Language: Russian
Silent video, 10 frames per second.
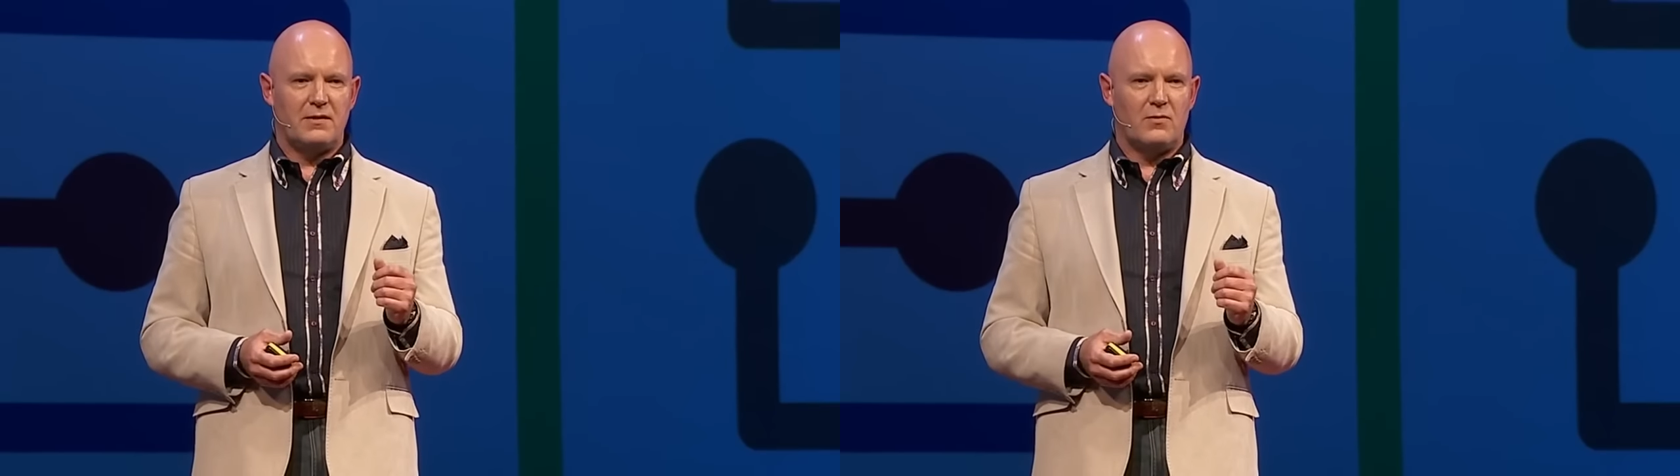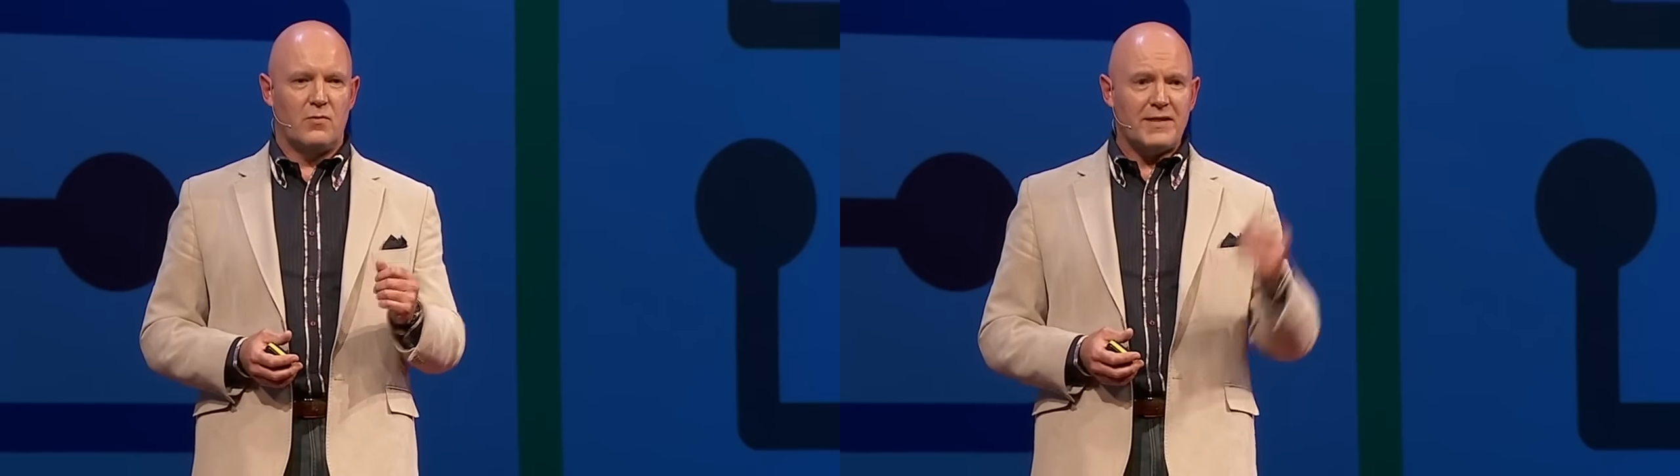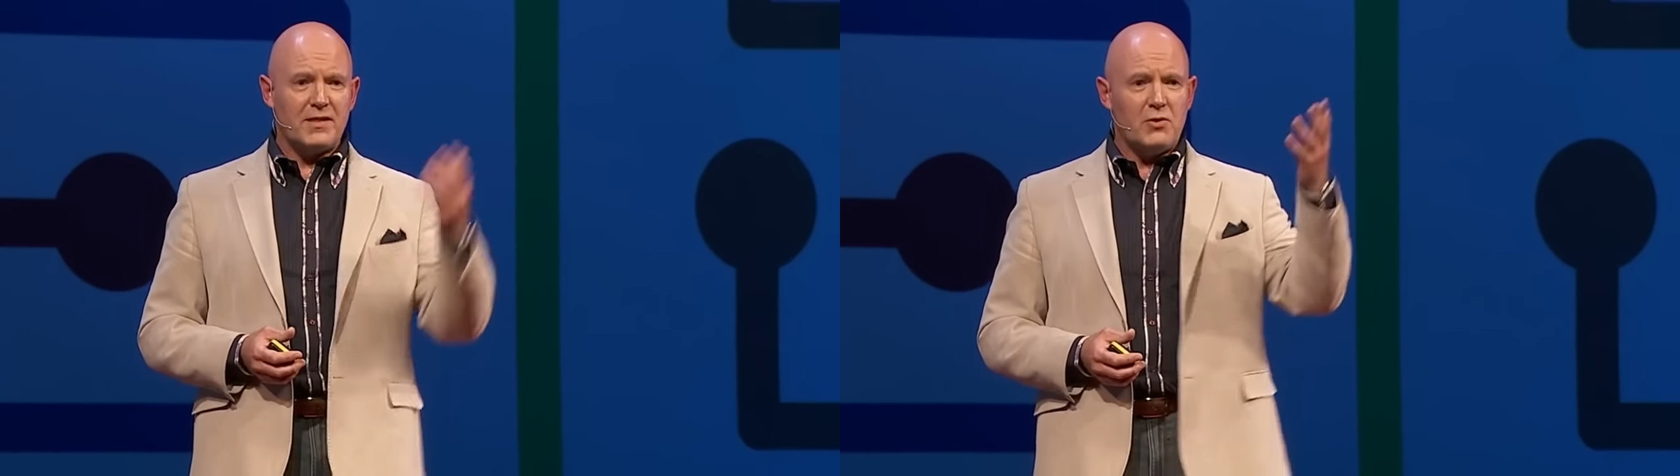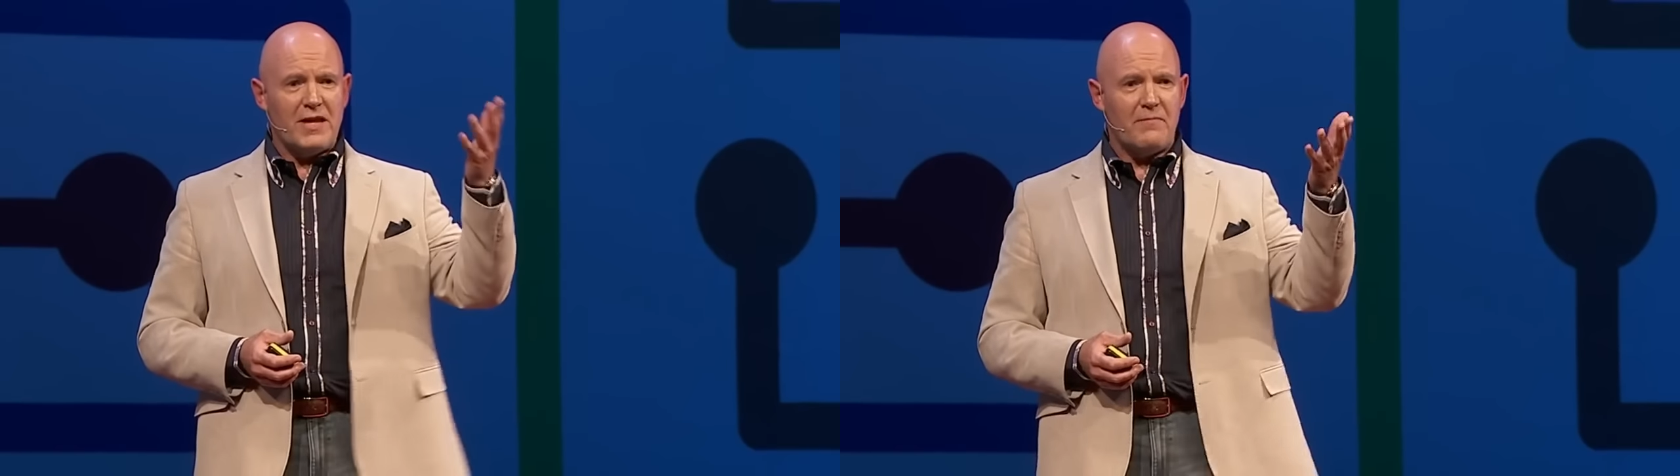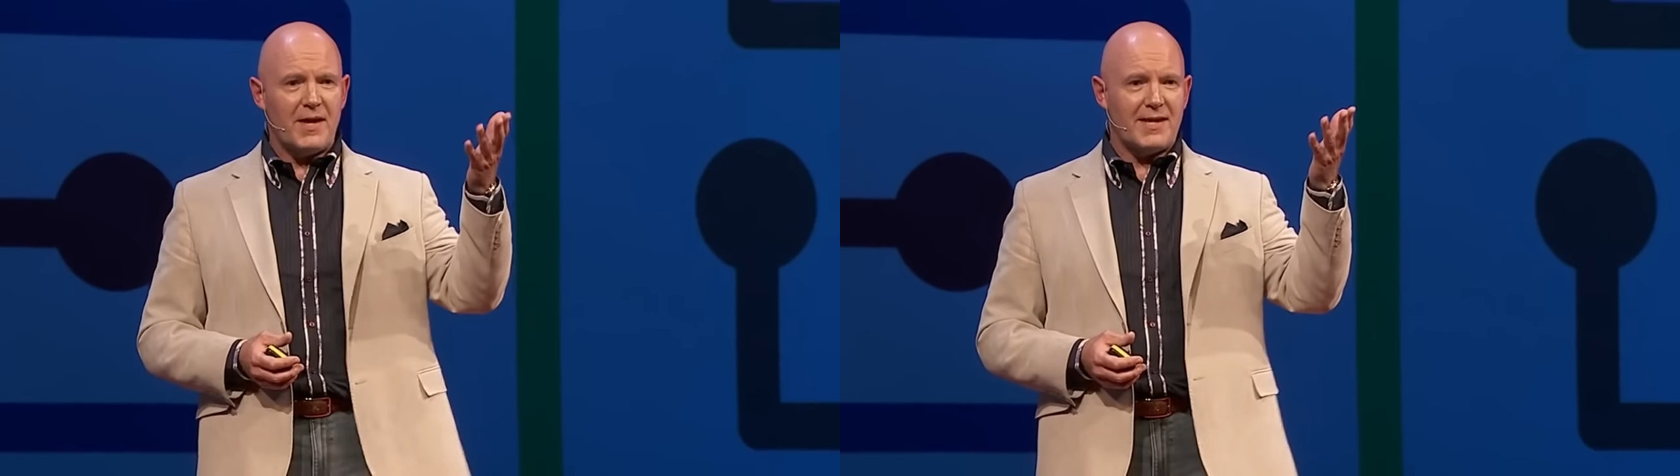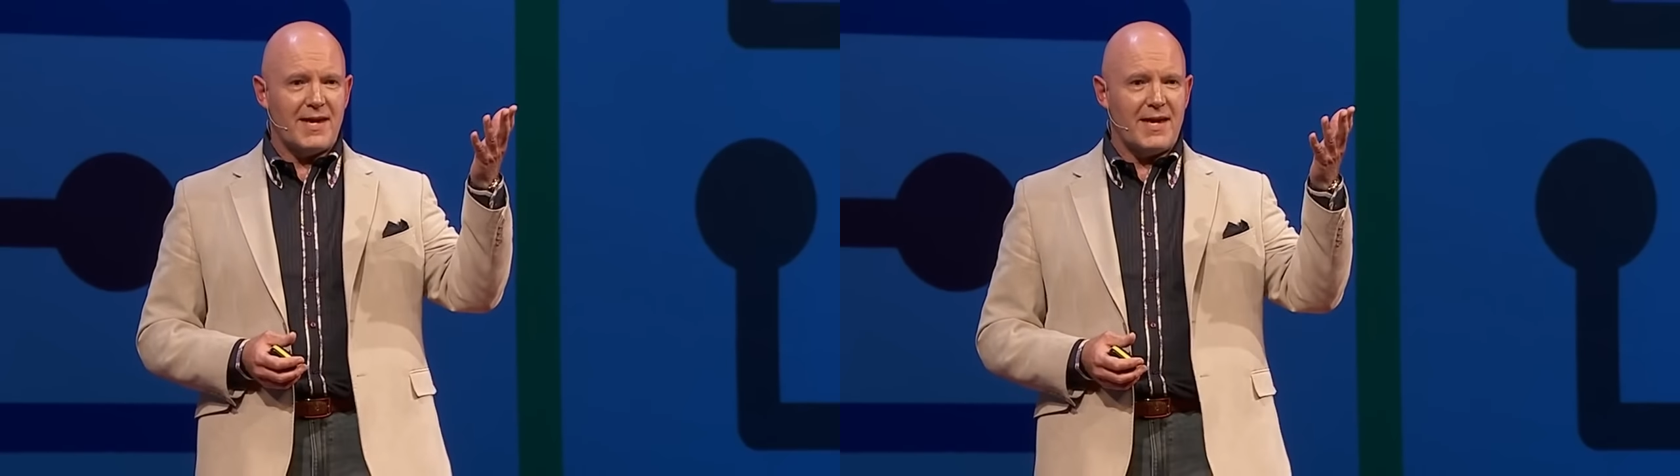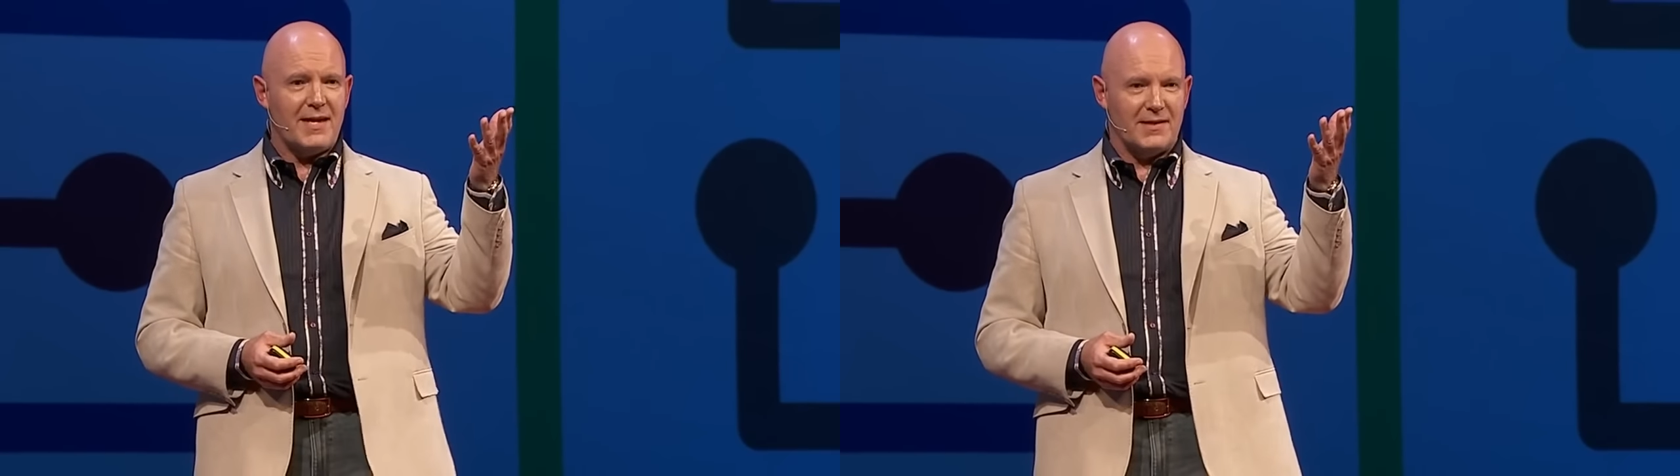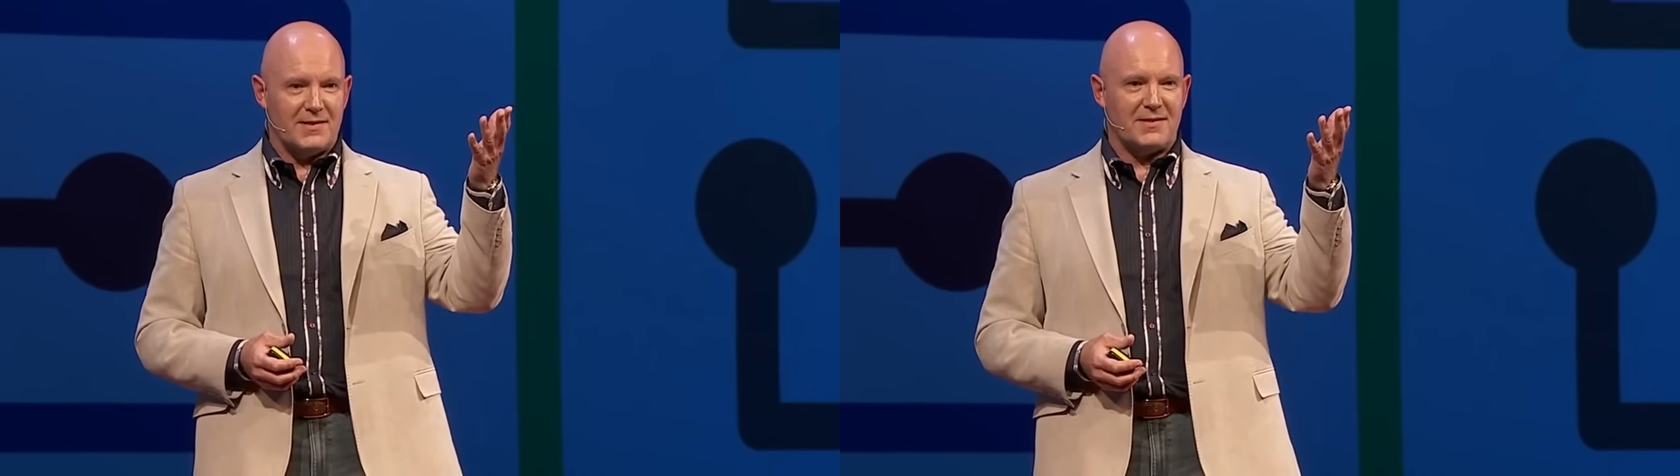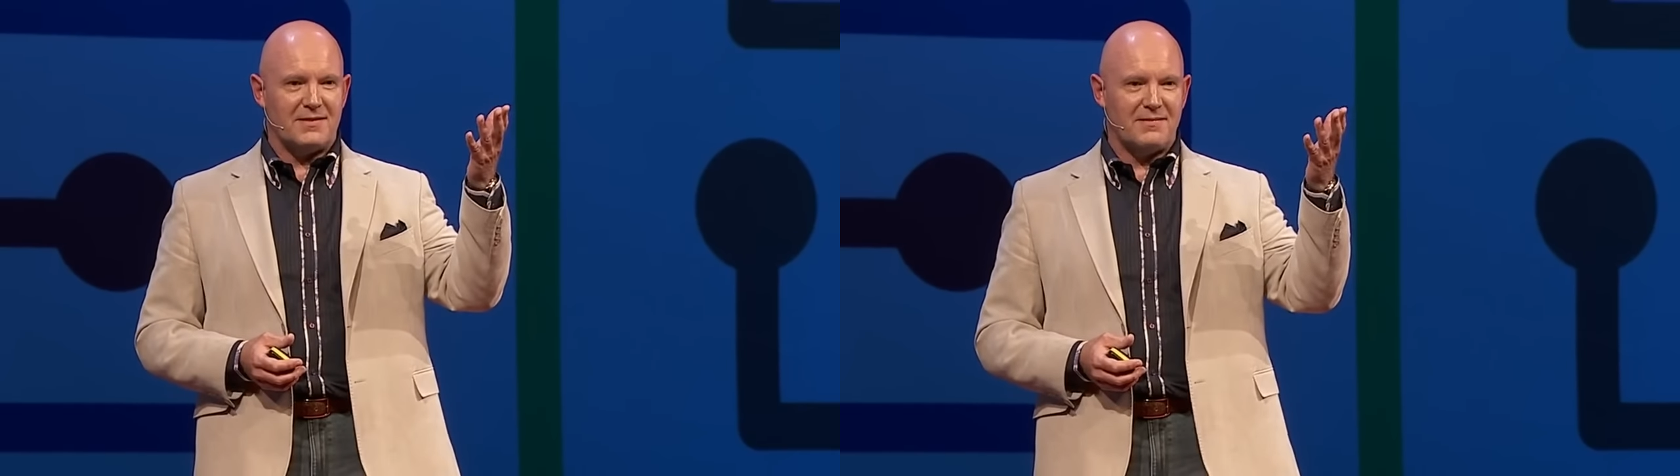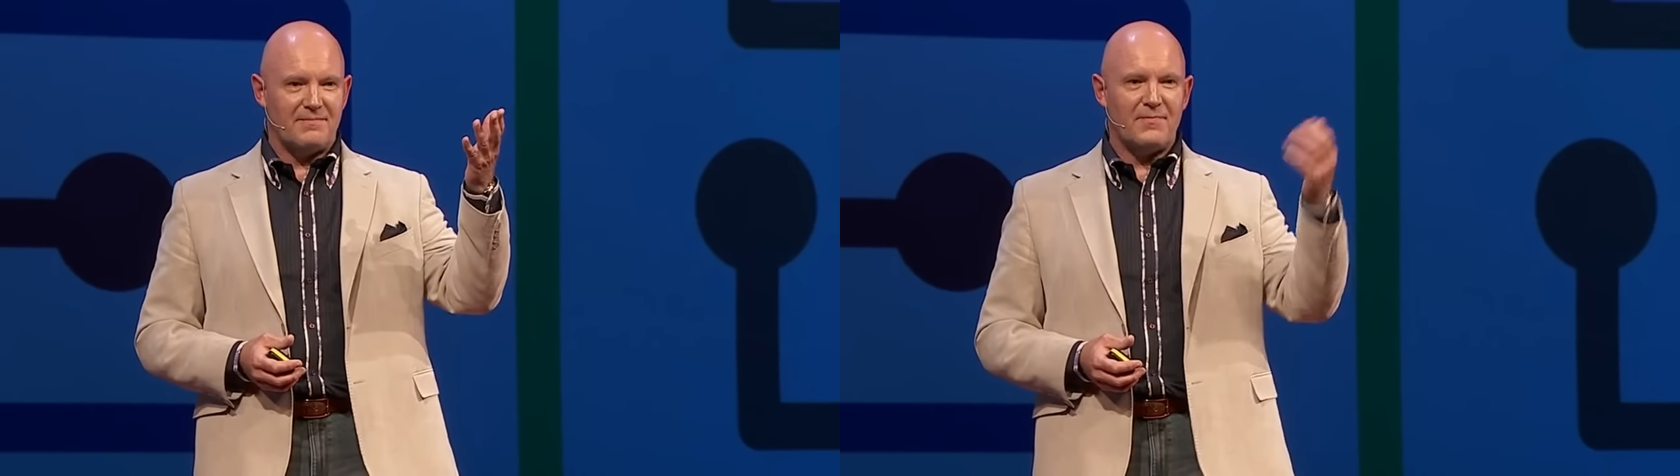«Где ты оставил мои ключи?»